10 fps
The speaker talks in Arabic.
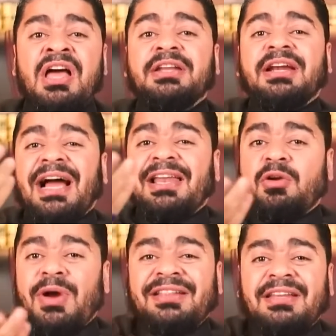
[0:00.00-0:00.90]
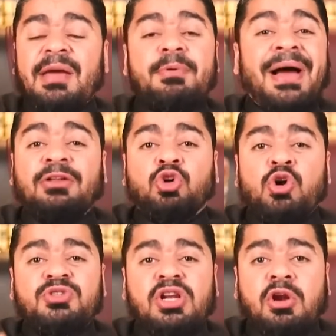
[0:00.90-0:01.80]
نرجع لروايات النبي ما
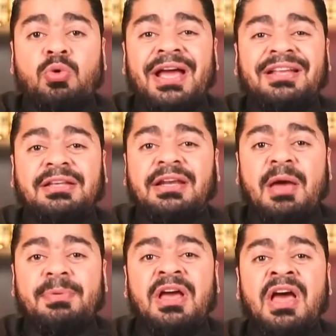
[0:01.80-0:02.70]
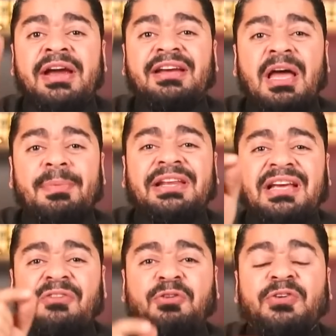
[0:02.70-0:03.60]
عندكمش لروايات النبي كتاب
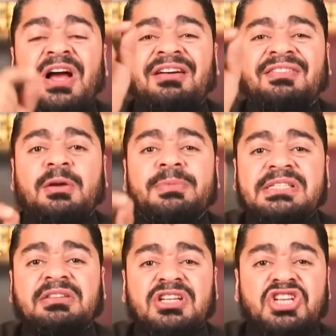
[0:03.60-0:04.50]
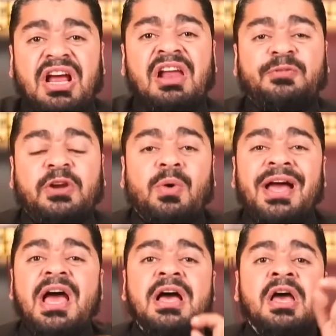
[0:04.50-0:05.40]
الكافي فيه اكثر من 16000
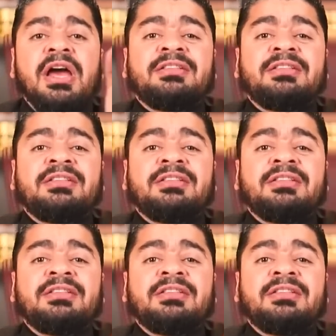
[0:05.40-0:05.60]
روايه